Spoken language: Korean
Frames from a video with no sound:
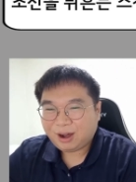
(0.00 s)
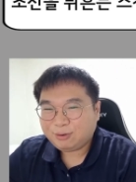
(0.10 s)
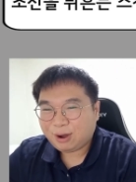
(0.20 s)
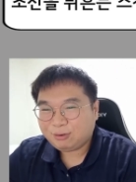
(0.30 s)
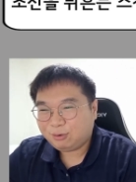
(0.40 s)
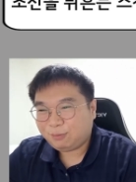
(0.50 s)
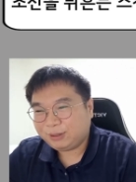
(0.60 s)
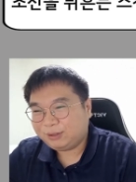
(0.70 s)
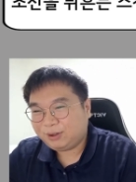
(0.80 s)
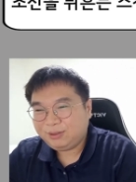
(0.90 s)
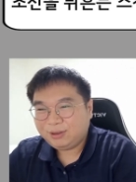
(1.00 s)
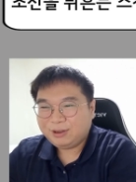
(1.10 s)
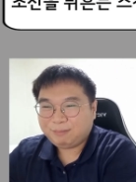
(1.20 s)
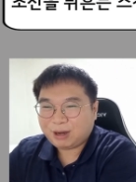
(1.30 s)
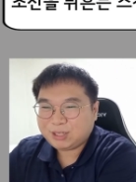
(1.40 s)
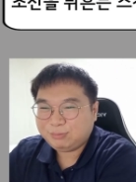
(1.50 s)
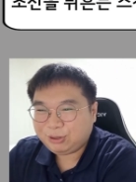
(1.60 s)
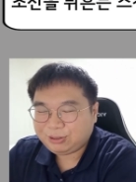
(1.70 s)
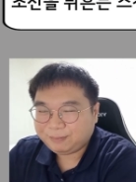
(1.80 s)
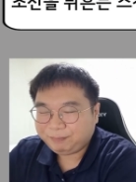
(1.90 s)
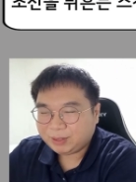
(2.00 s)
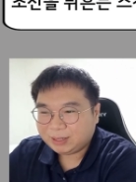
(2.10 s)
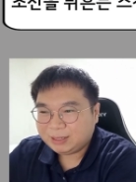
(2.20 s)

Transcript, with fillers: 하루하루 보내던 박씨 부인,